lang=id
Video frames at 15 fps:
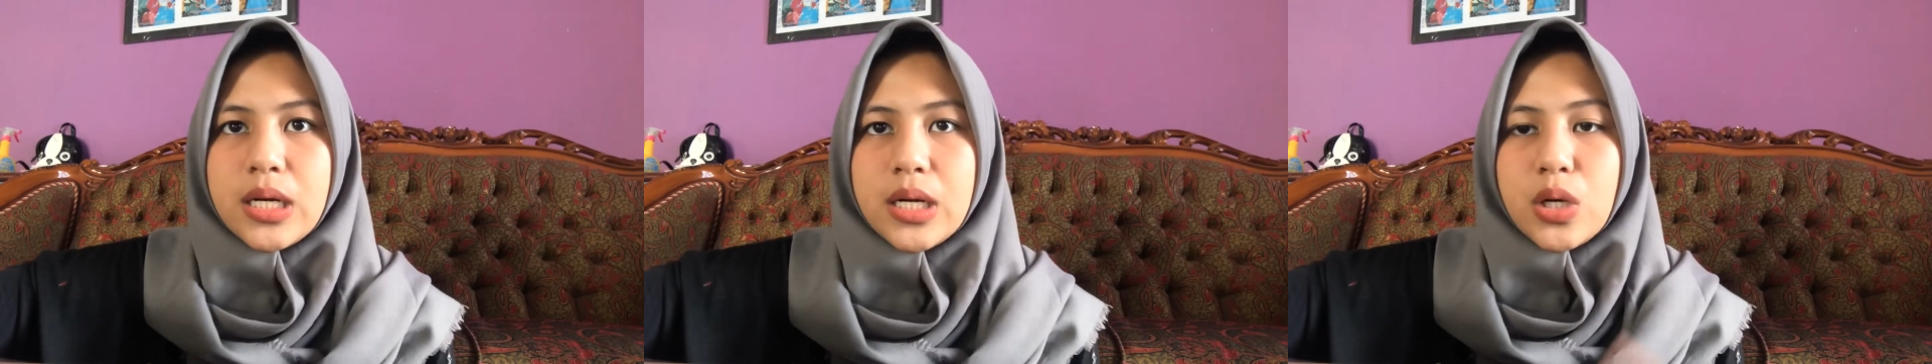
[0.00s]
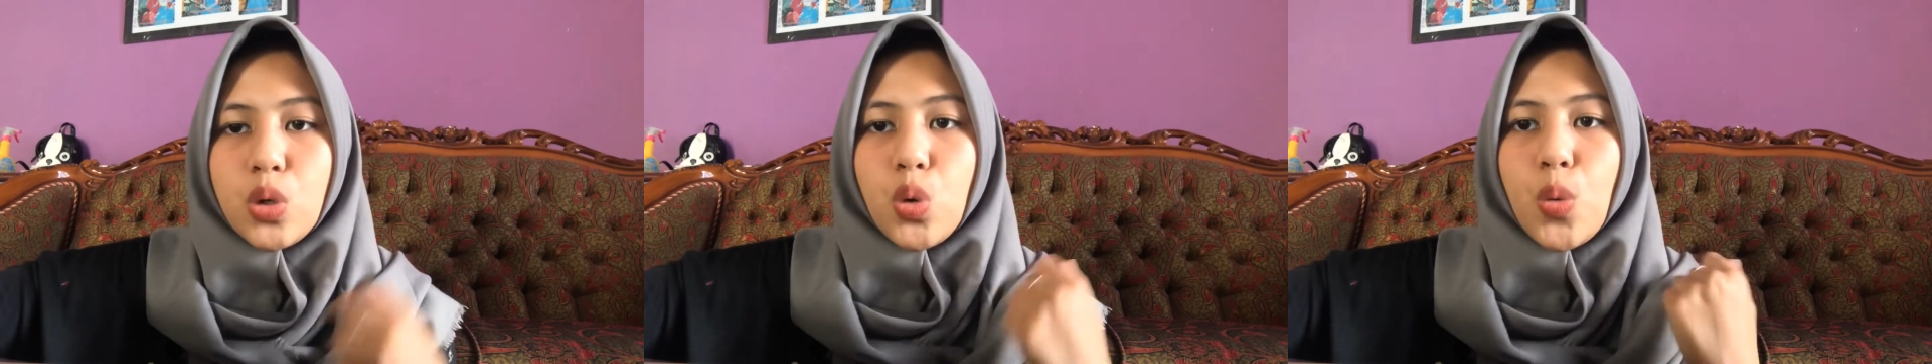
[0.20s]

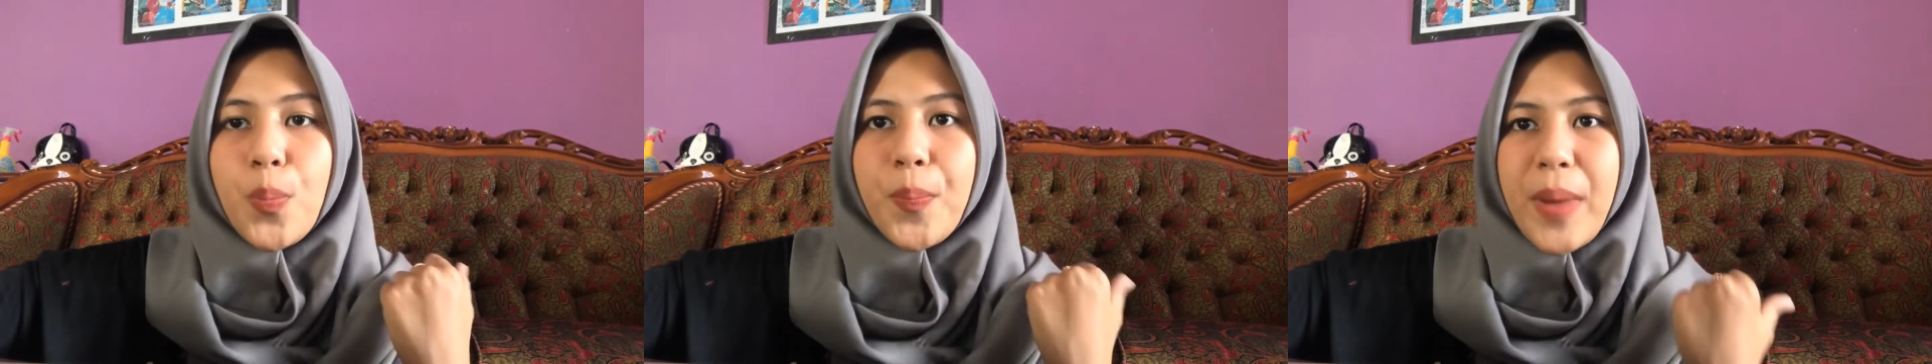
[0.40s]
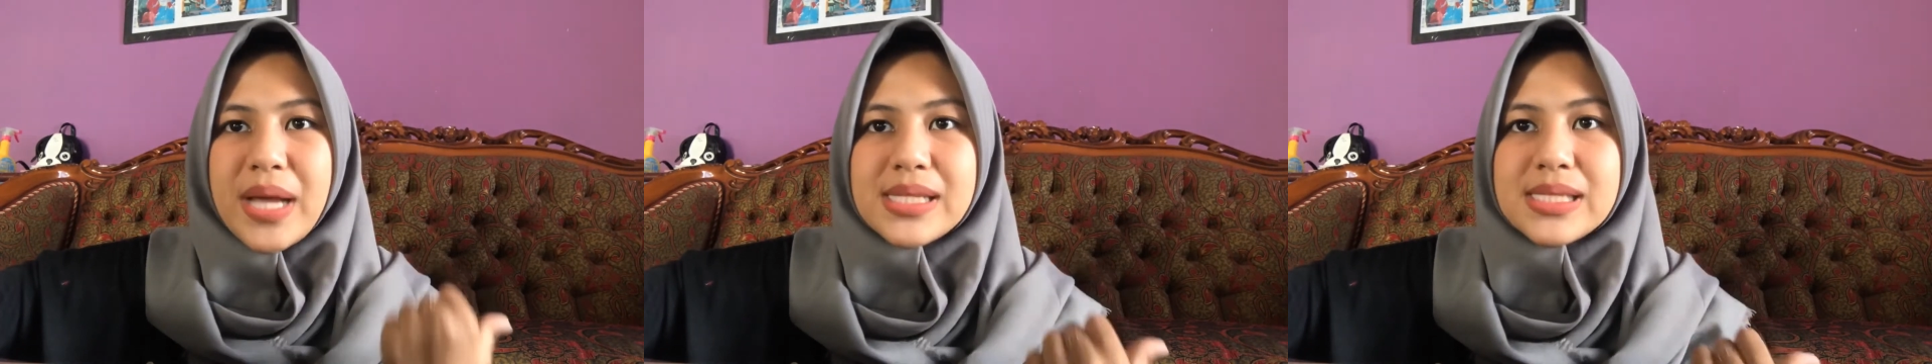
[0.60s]

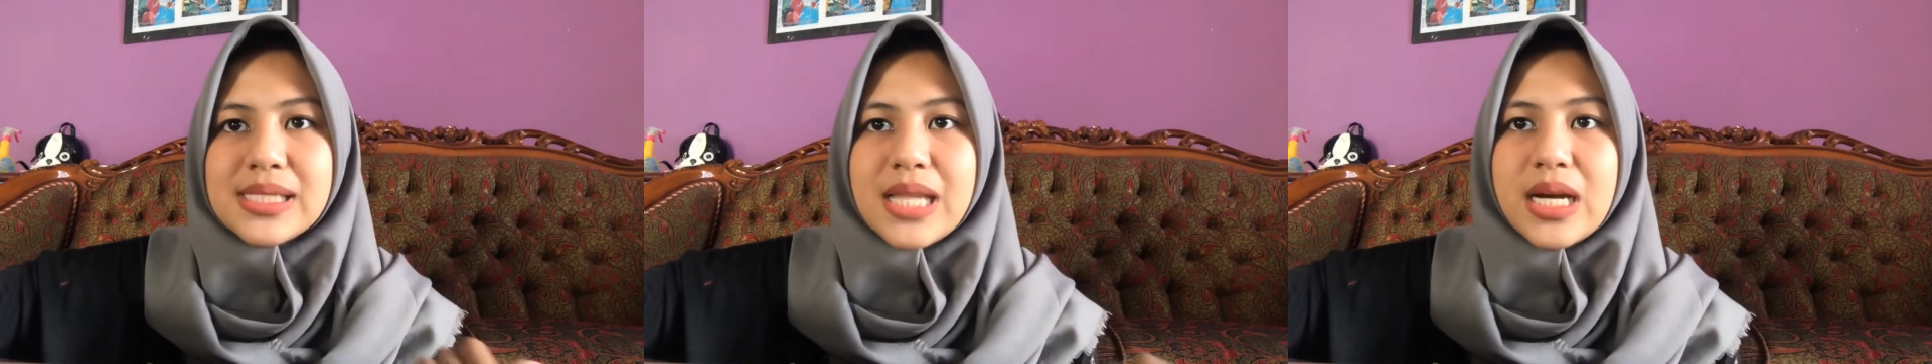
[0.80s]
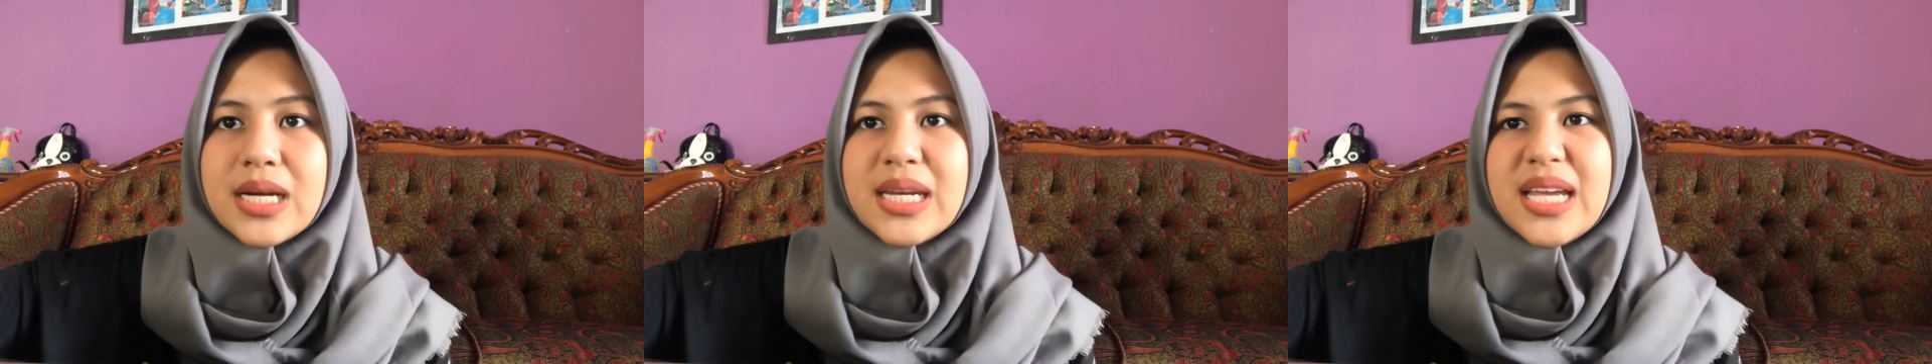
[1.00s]
ngelupas
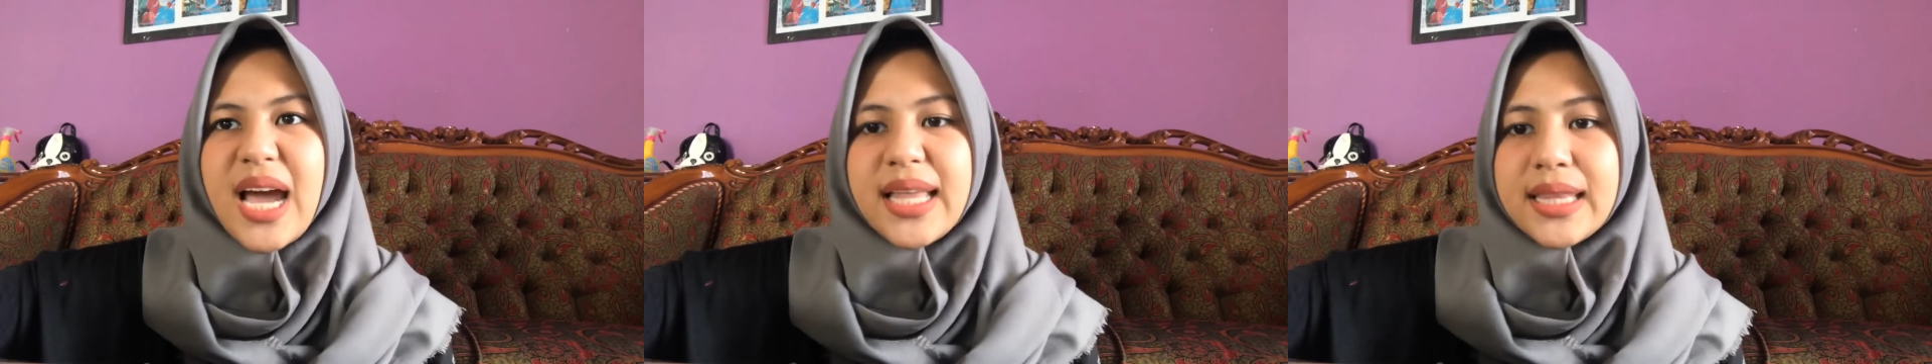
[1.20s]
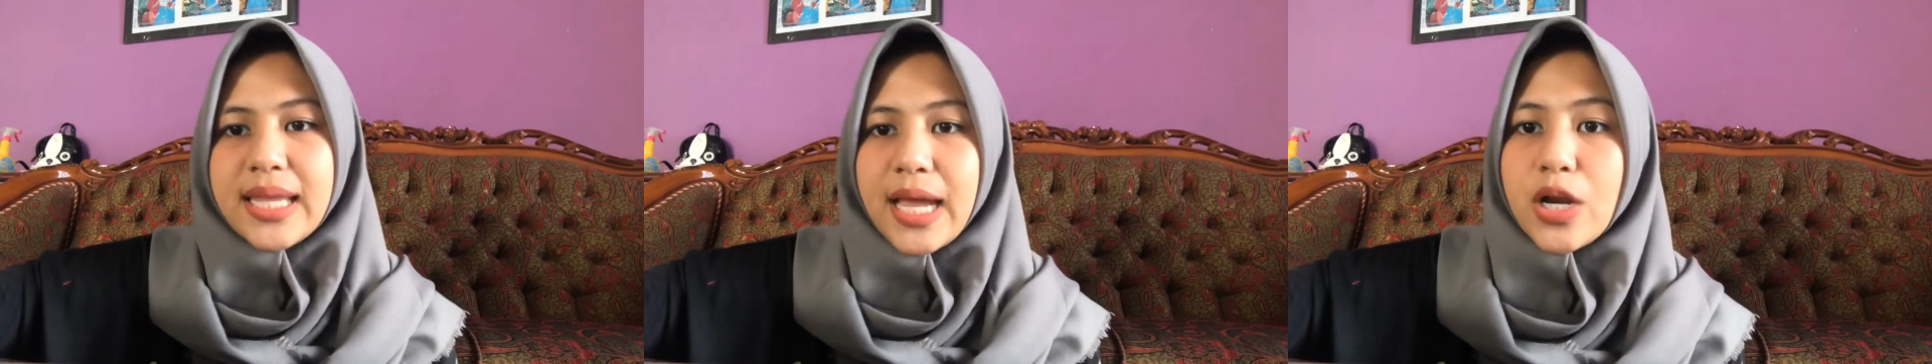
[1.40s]
dan
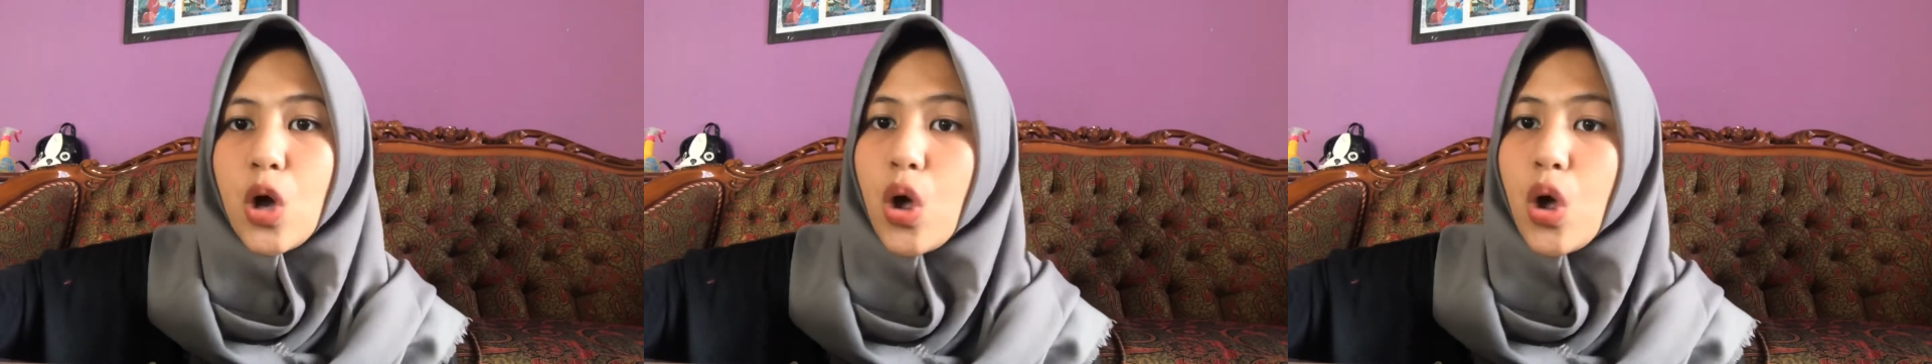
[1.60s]
digantikan